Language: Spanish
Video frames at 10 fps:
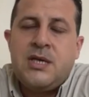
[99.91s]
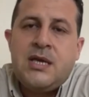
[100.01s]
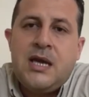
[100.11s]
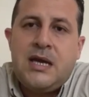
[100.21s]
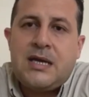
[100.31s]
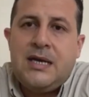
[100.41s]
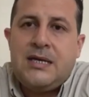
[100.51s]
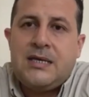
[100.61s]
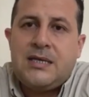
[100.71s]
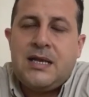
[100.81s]
acá
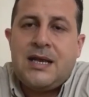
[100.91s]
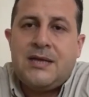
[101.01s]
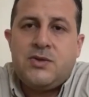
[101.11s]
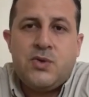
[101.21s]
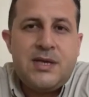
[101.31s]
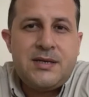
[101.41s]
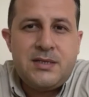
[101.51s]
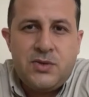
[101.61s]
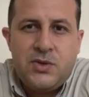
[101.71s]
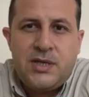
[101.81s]
en el cantón
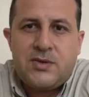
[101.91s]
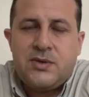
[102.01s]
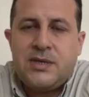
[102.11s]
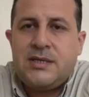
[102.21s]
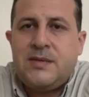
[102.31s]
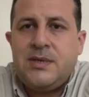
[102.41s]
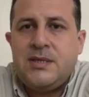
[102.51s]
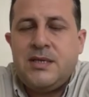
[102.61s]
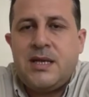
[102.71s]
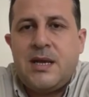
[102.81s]
Archidona,
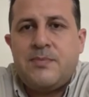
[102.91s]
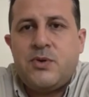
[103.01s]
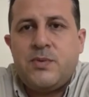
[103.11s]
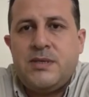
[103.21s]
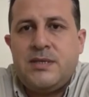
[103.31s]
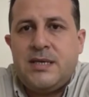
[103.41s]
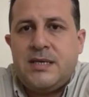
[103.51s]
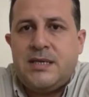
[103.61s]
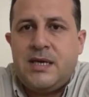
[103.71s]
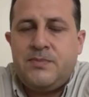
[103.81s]
concretamente de la provincia de
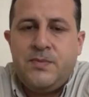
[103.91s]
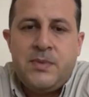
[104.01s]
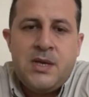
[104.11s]
Napo.